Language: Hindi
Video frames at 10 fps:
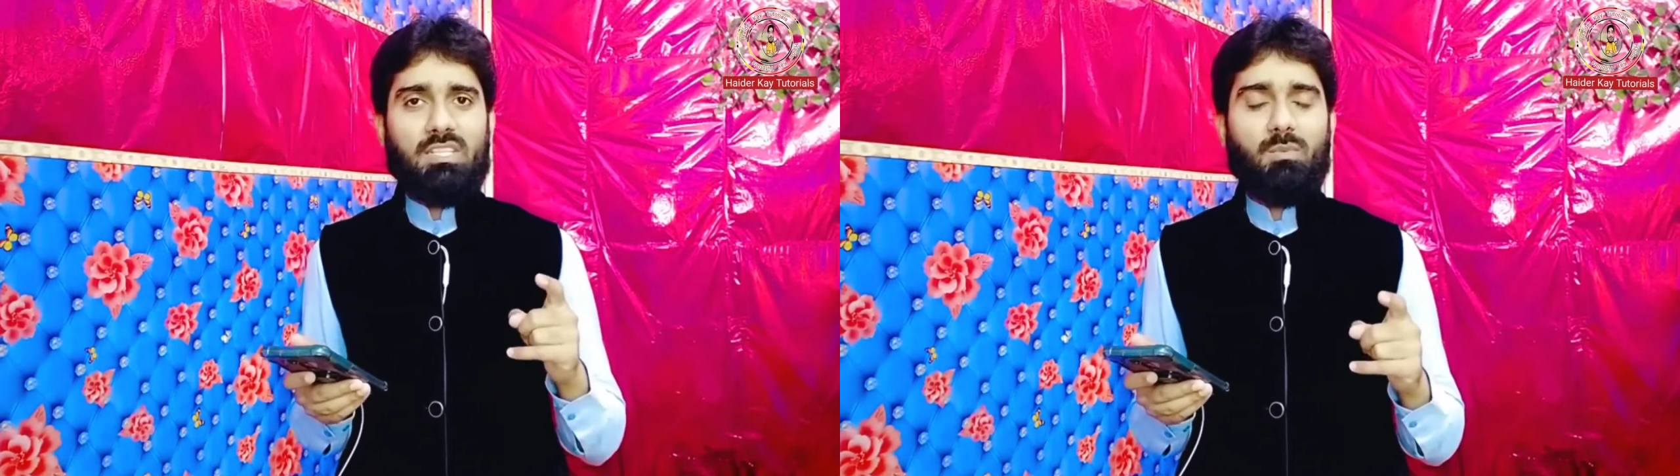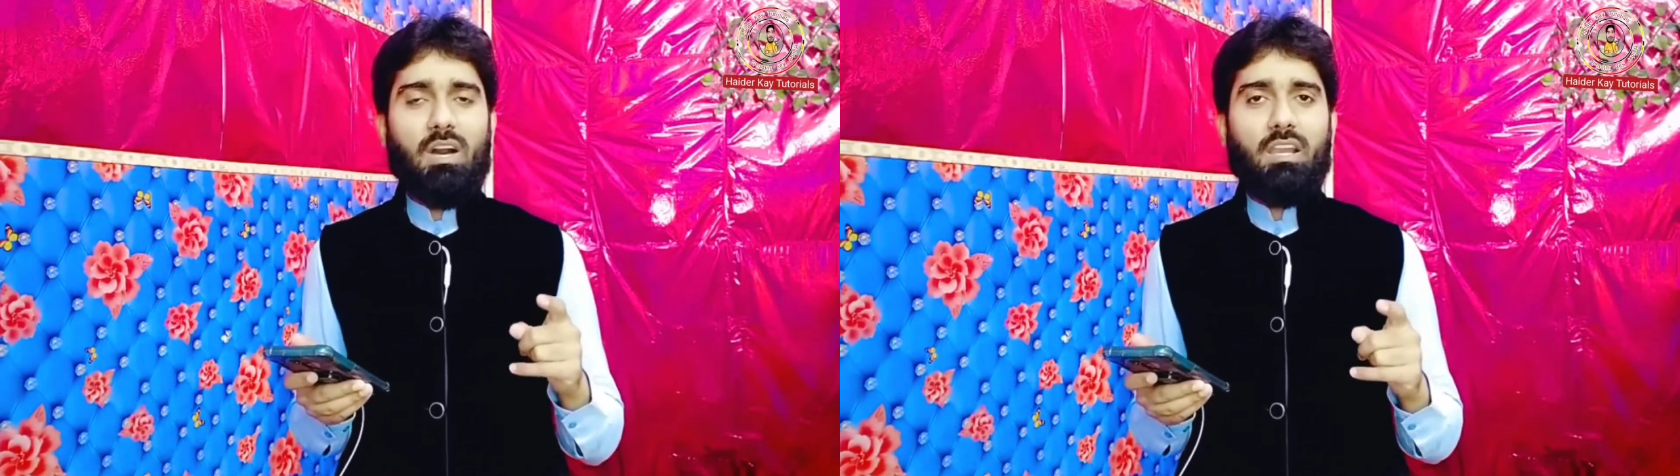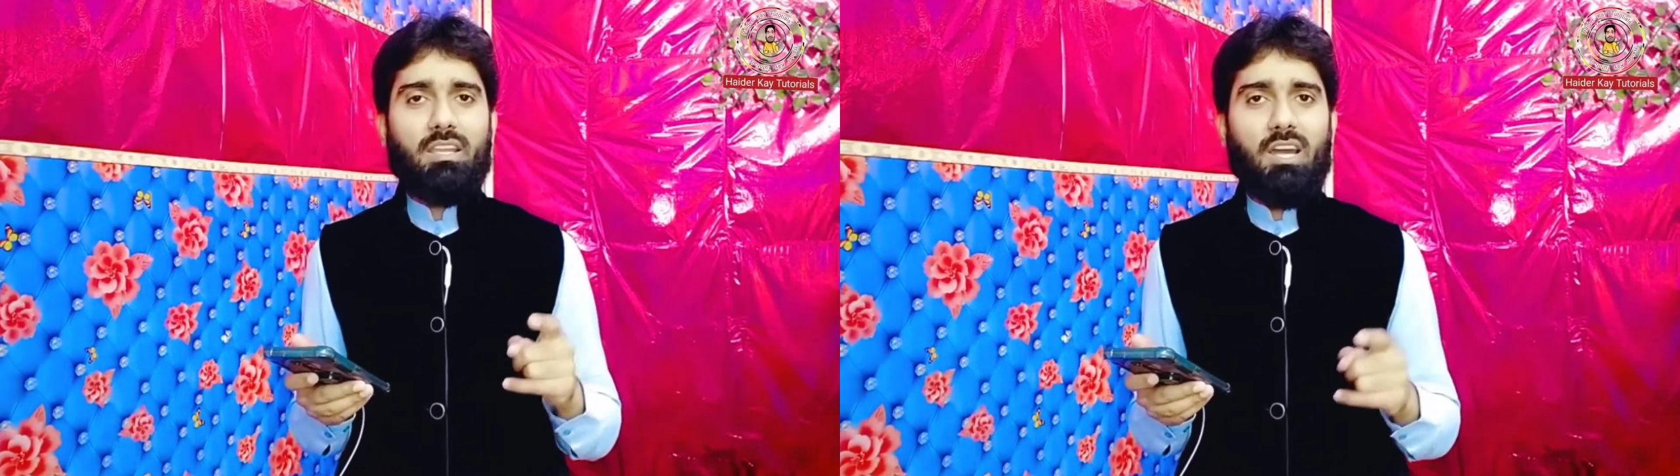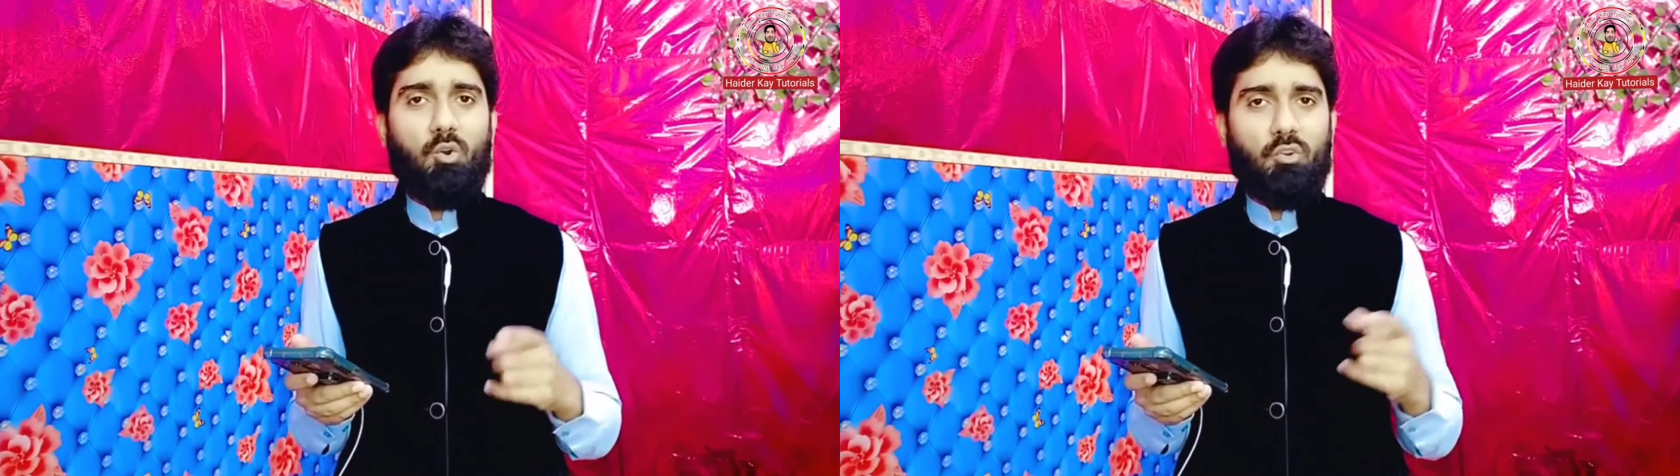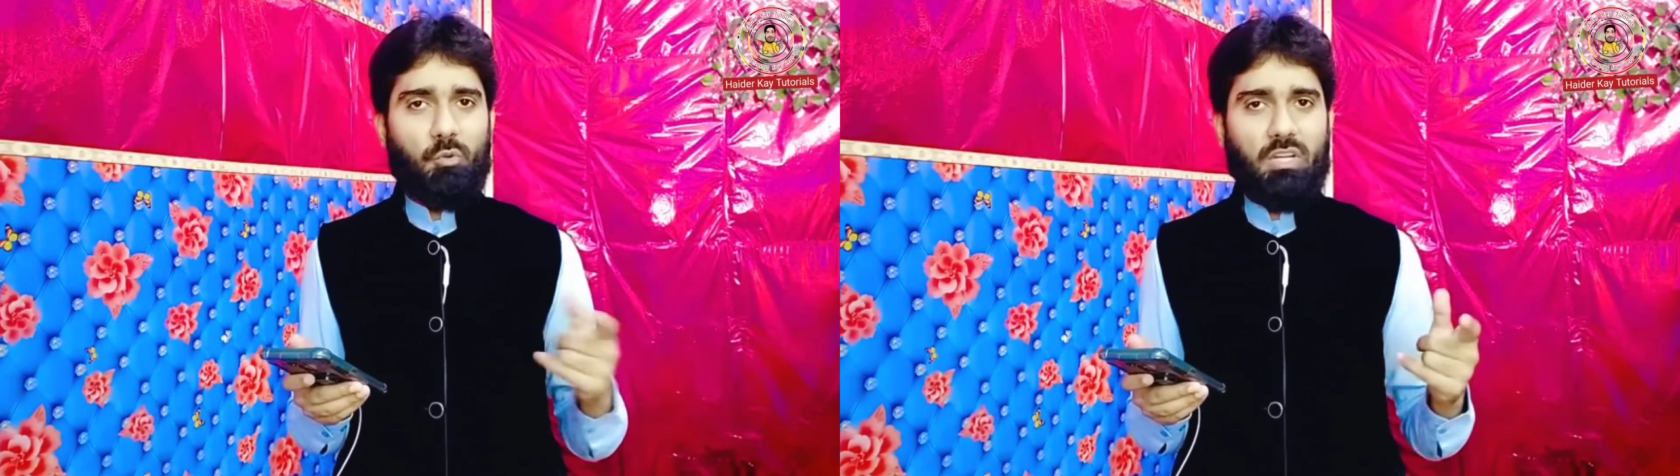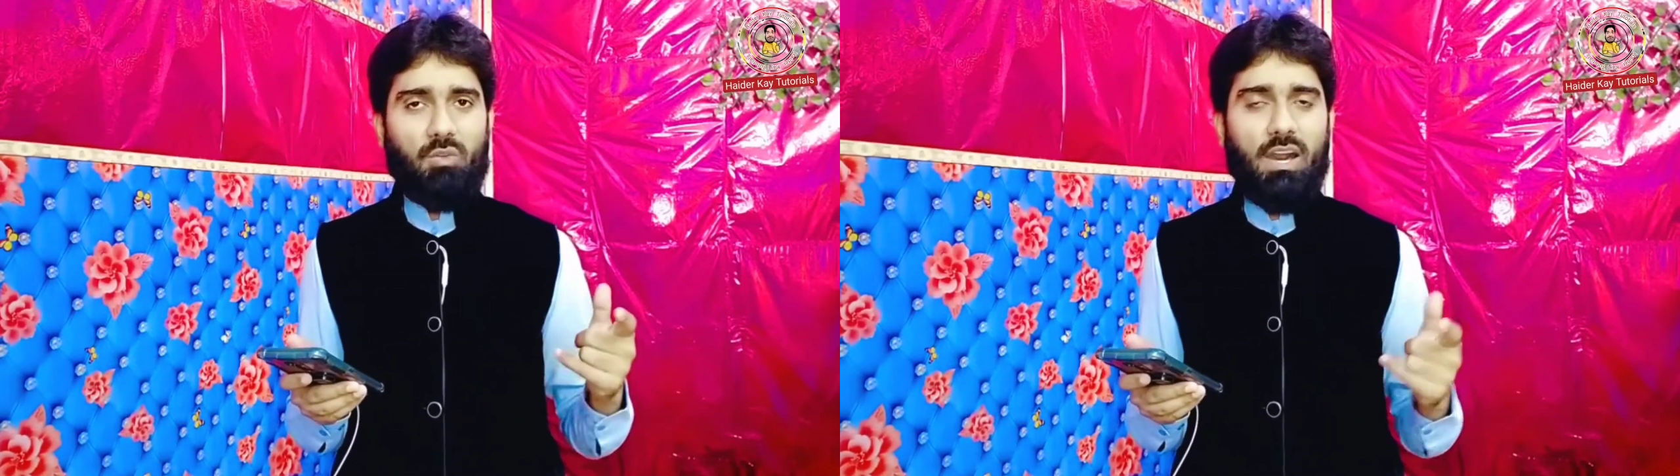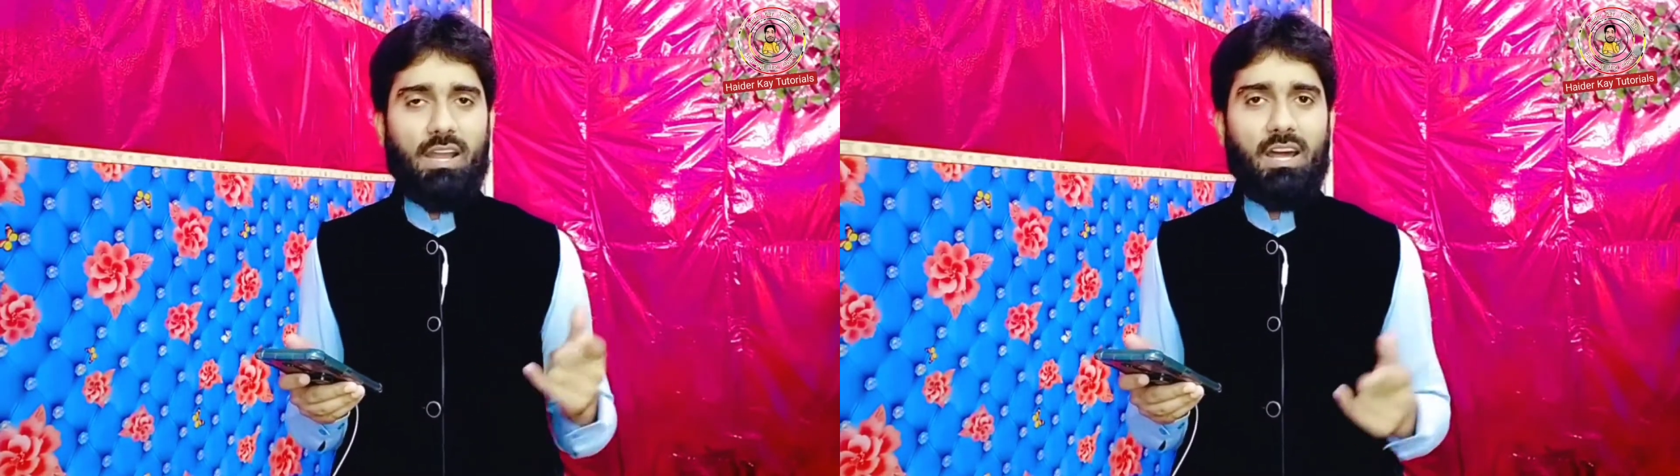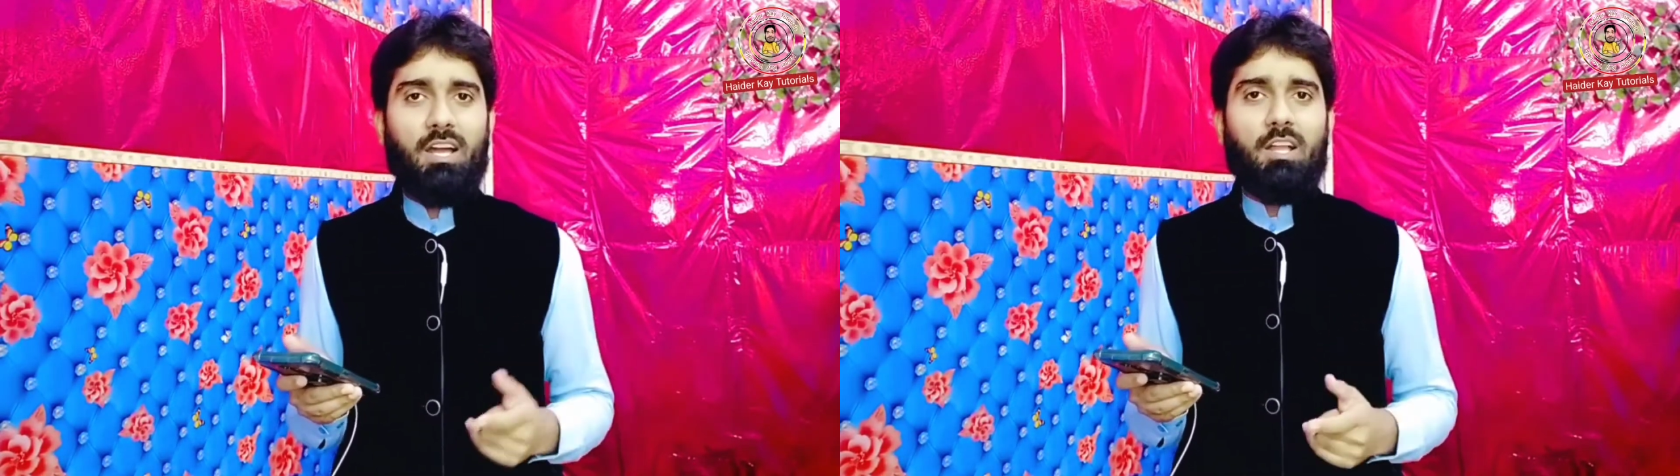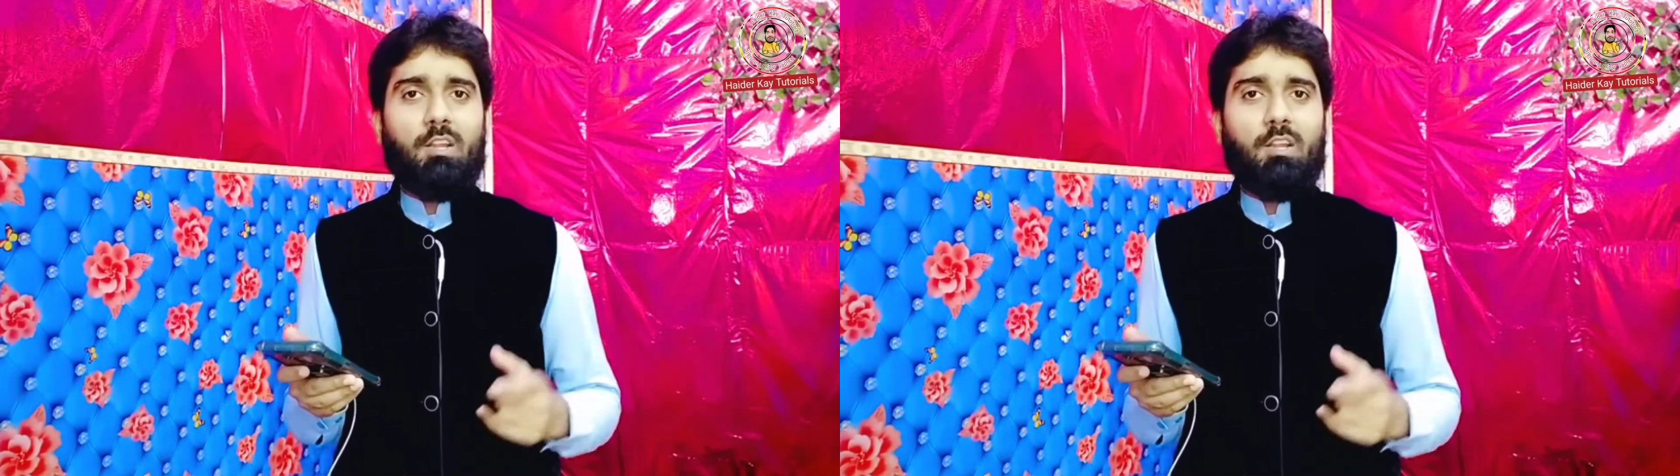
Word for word: इस्तेमाल किया हो Twitter वगैरह